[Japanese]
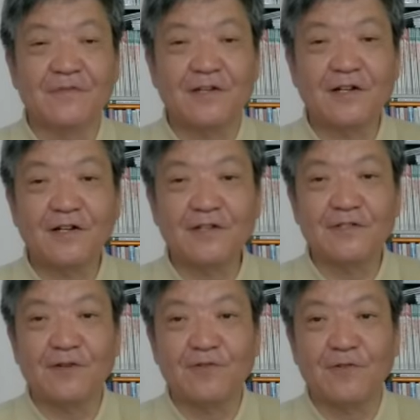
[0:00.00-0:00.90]
やられ
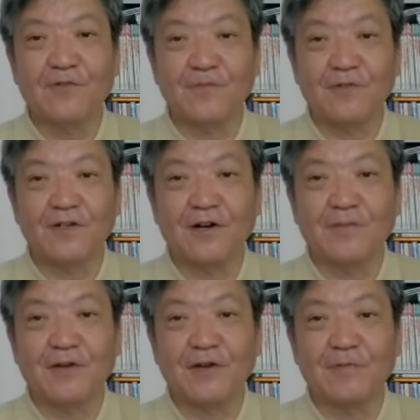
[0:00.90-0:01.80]
た方はほんまにあ
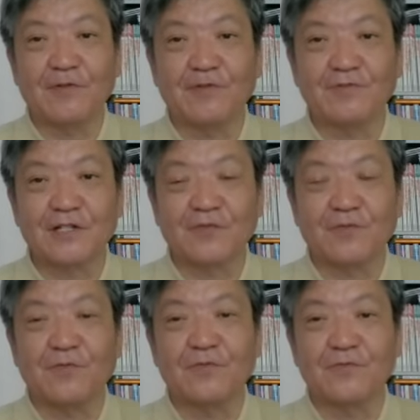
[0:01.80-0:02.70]
あめんどくさ
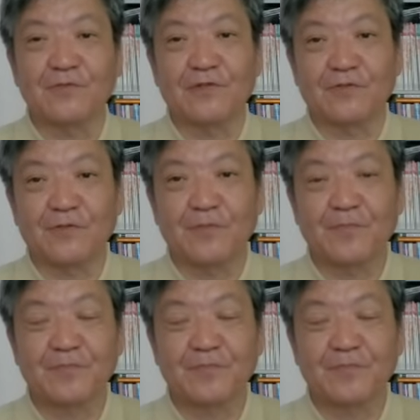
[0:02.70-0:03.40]
と思うでしょ。